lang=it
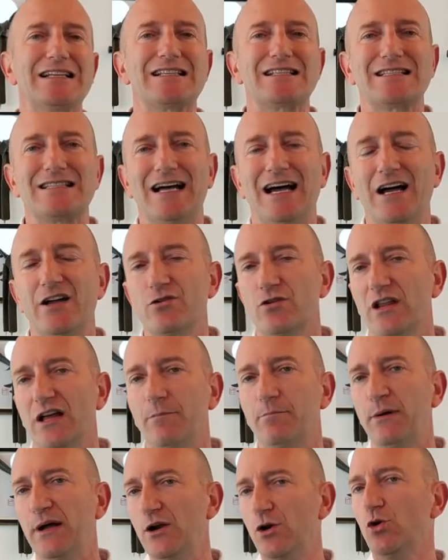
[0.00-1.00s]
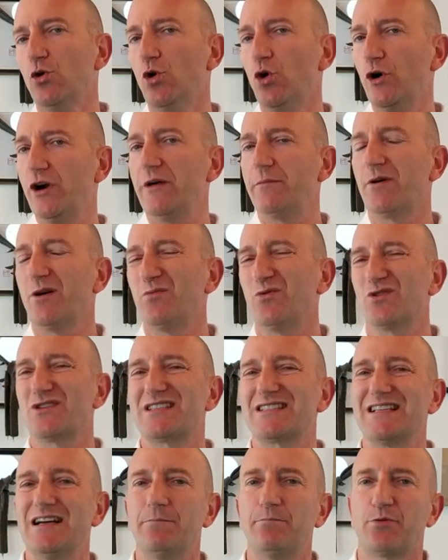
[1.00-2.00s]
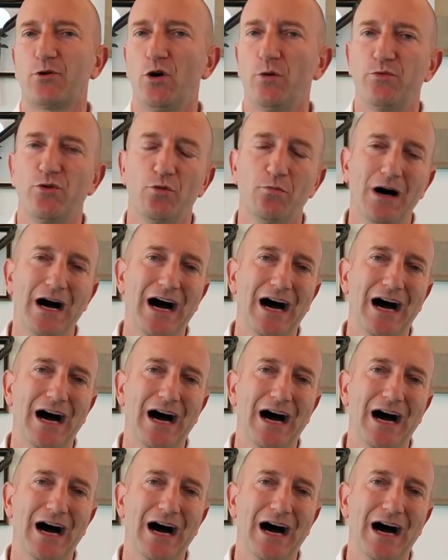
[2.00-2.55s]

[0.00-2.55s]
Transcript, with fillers: da stadio, da pallone, proprio sta proprio